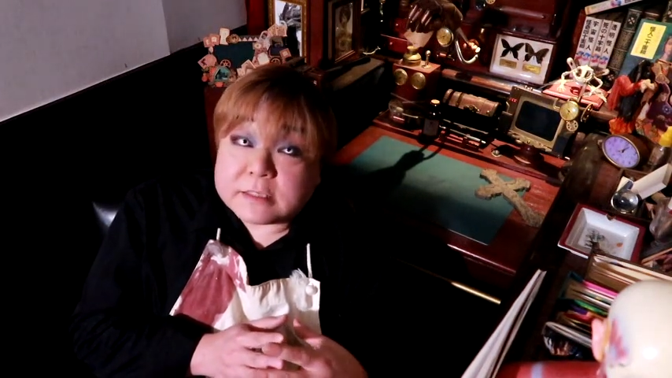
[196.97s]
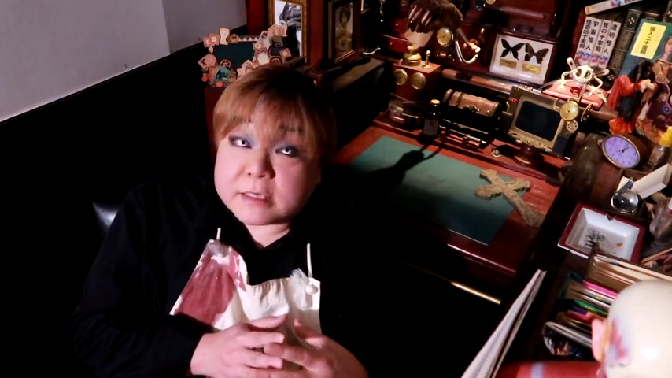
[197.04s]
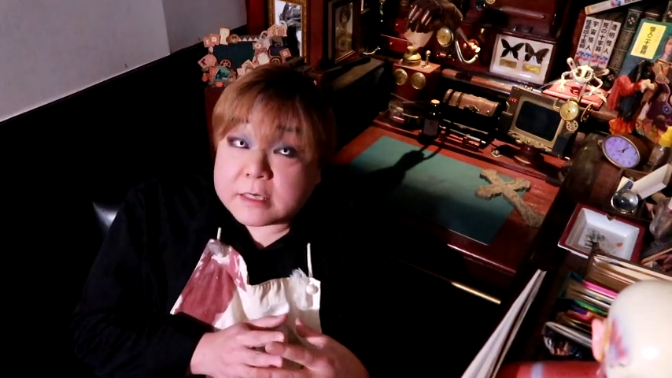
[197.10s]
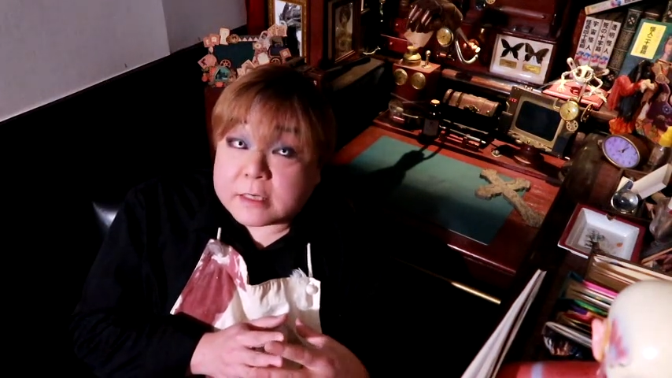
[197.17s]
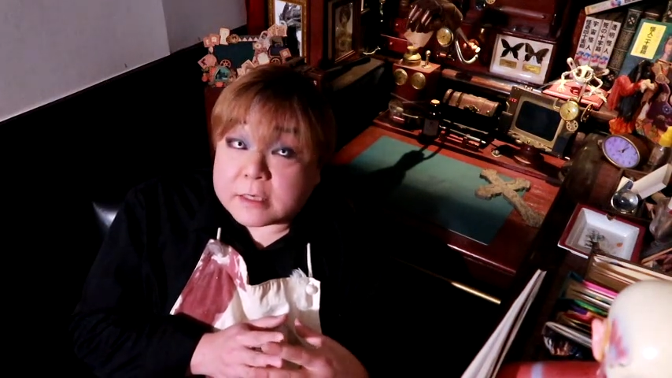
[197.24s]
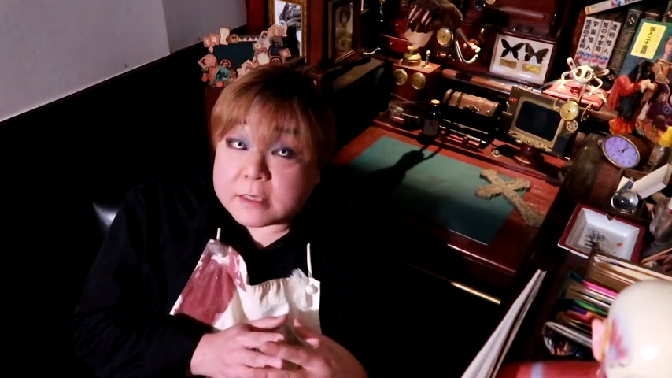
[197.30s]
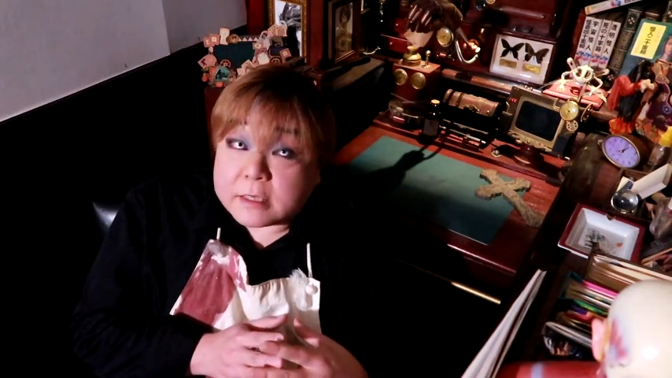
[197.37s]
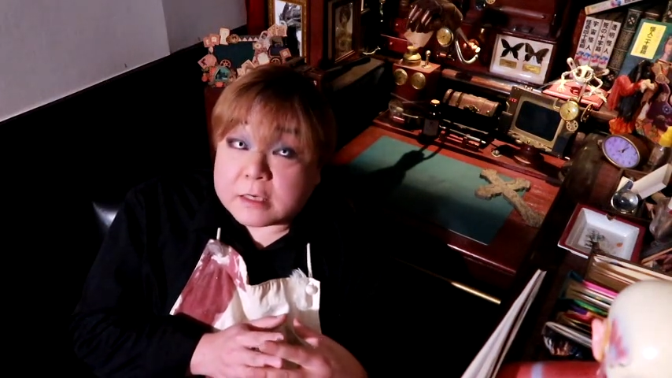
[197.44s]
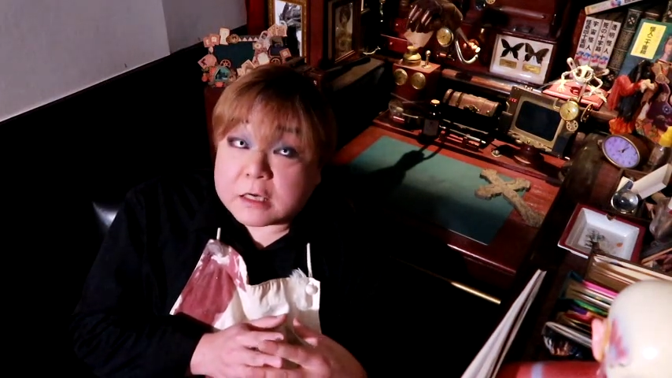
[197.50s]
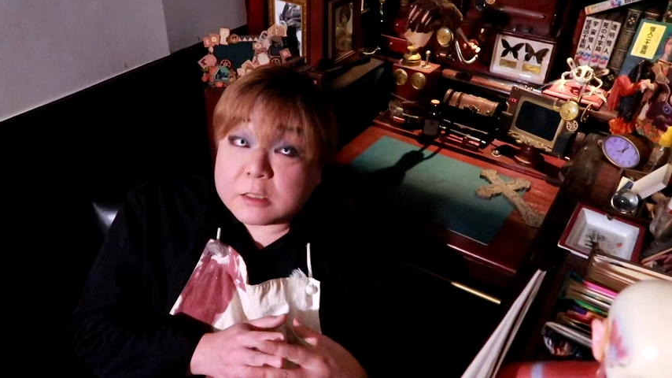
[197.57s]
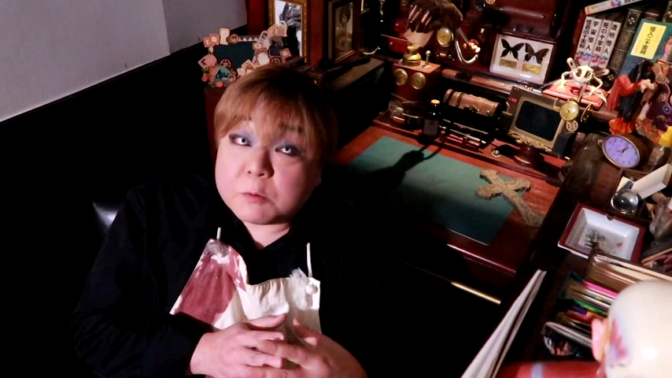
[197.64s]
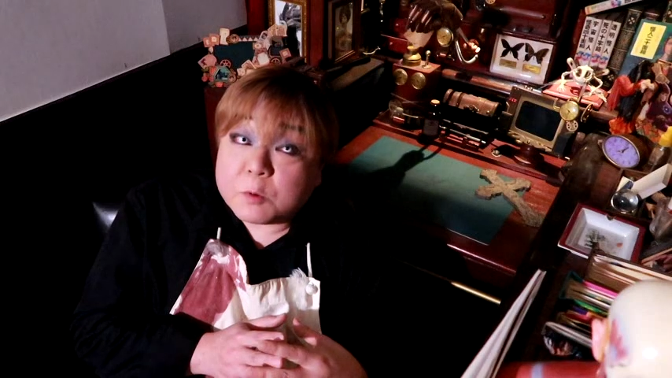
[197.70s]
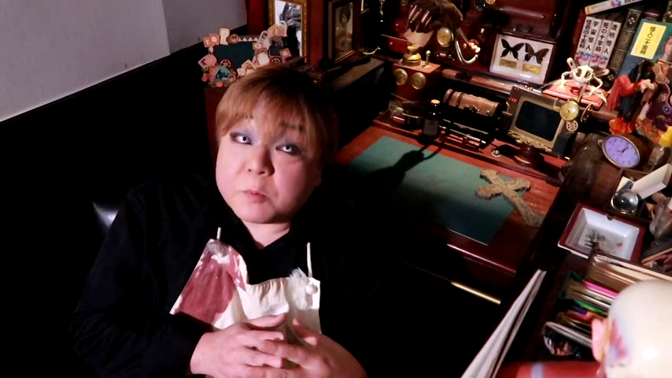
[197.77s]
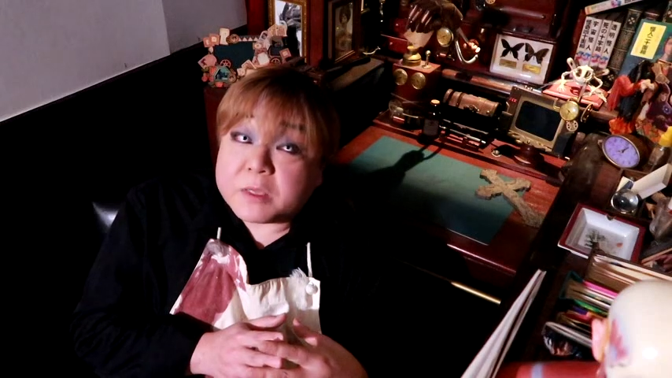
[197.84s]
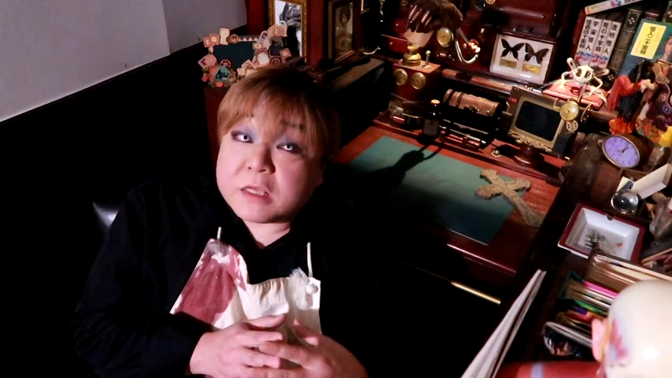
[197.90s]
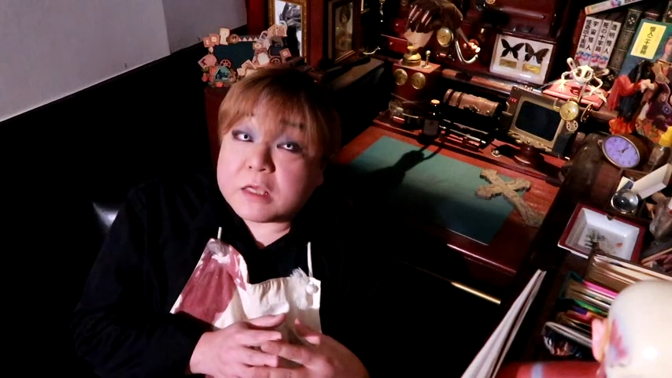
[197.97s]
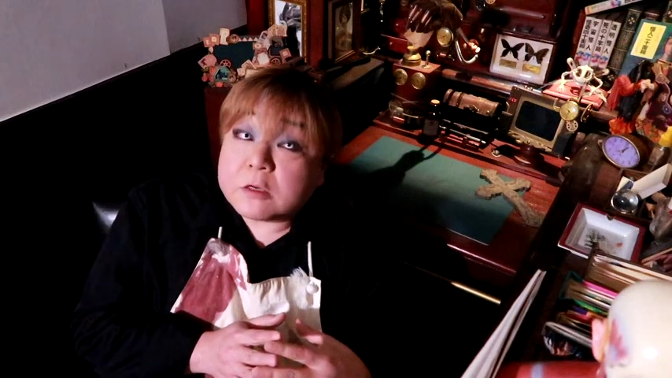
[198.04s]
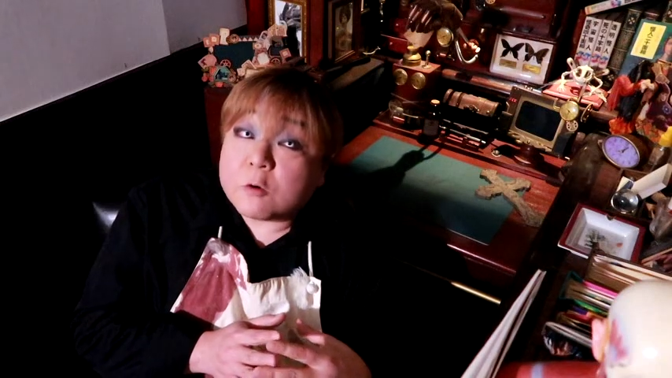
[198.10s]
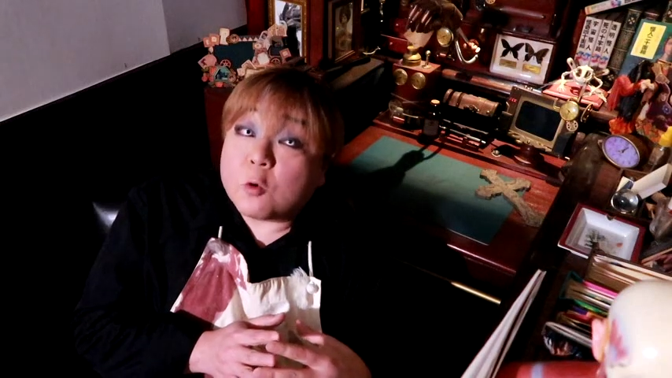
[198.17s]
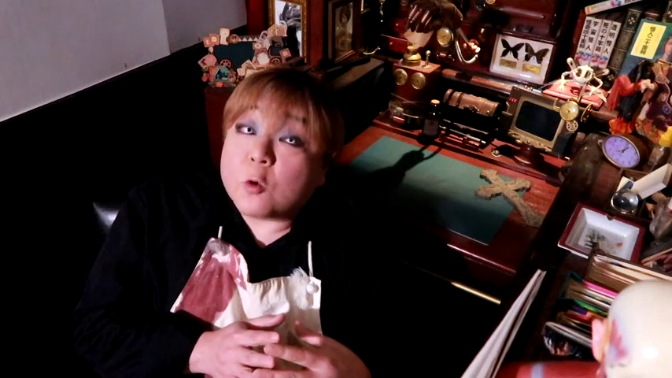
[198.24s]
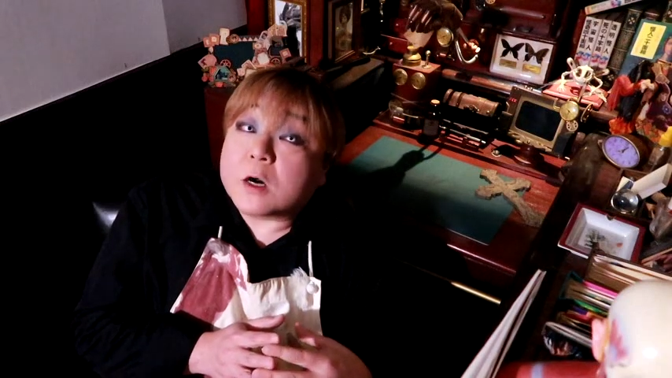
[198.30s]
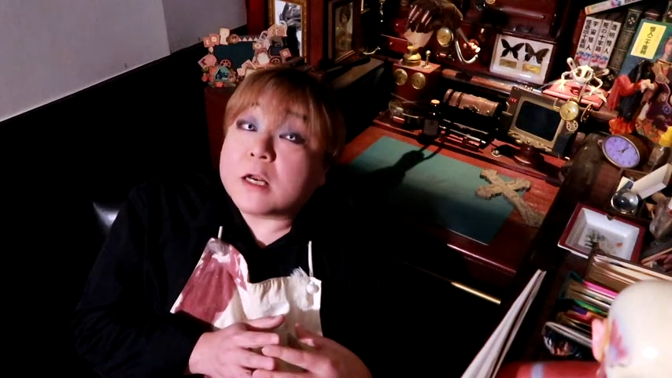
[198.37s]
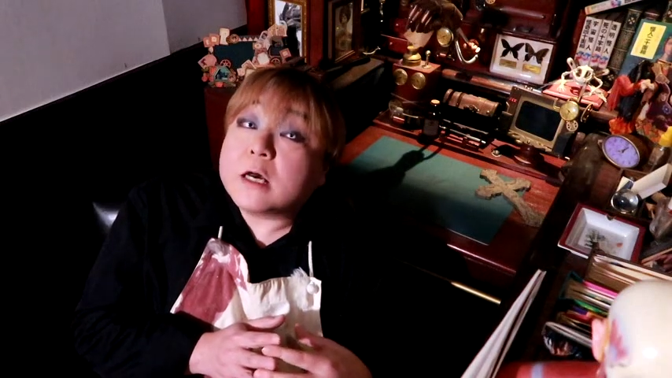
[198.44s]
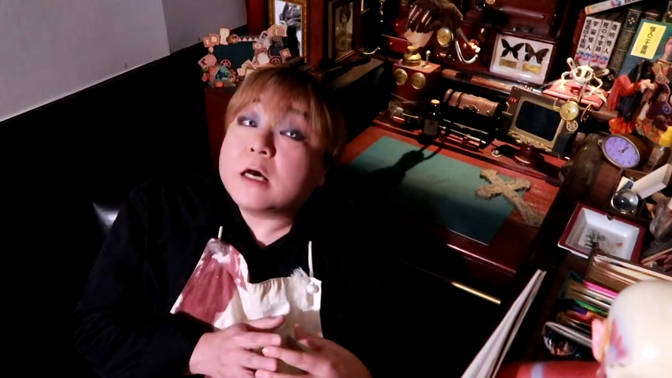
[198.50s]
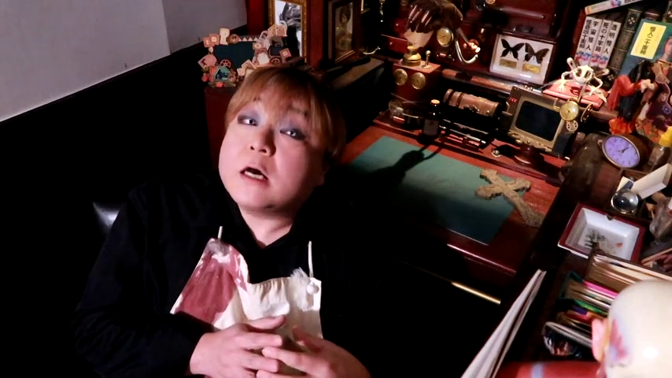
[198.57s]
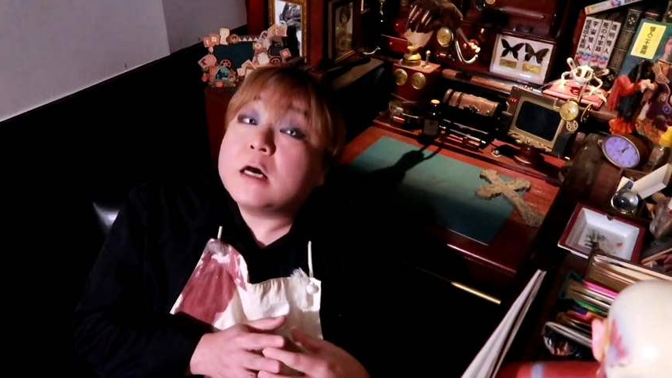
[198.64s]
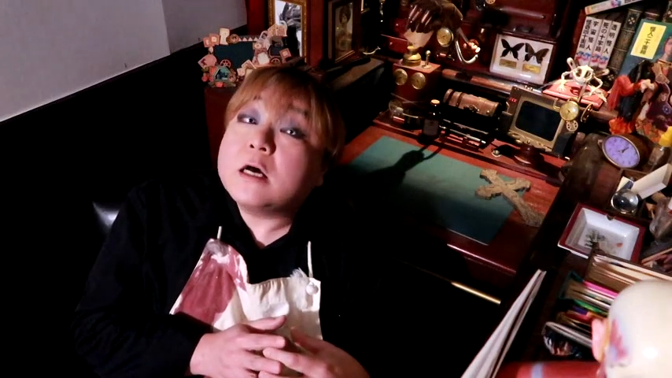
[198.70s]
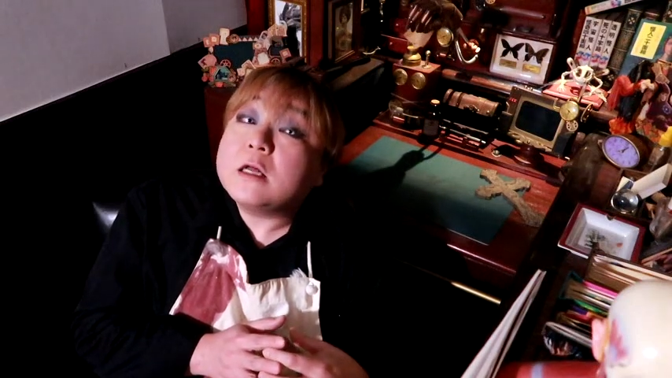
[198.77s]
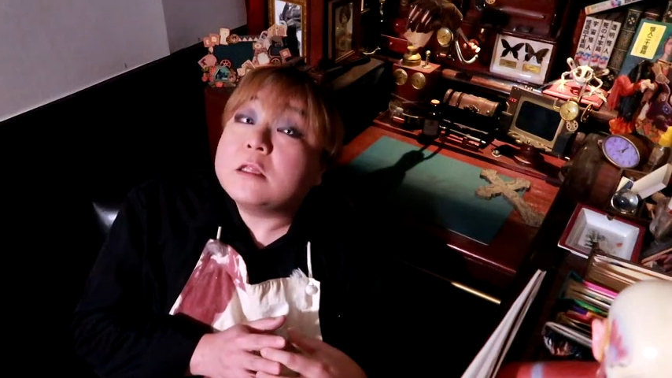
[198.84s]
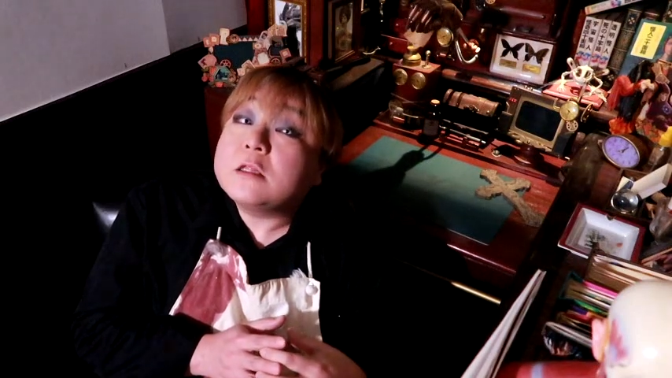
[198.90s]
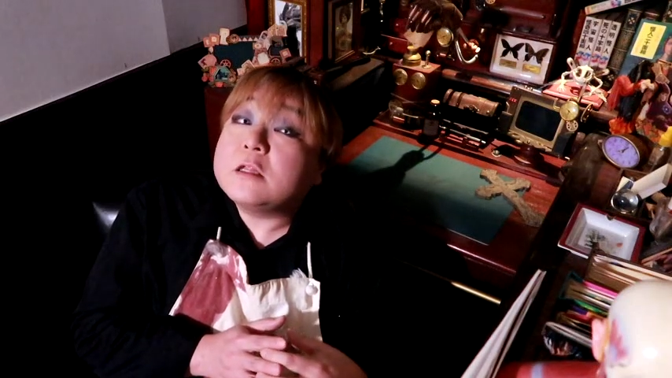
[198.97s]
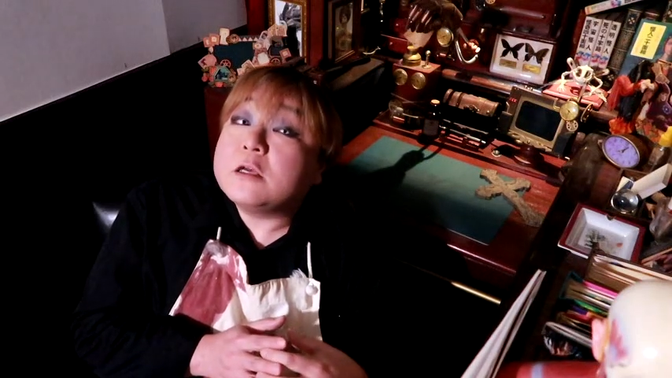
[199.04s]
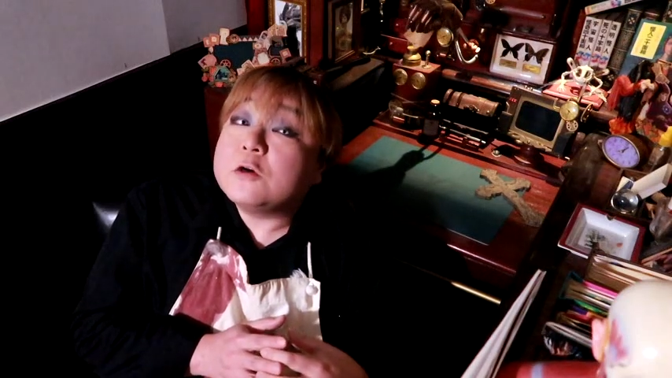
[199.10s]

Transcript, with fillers: じゃあ映画でも見に行こうかなっ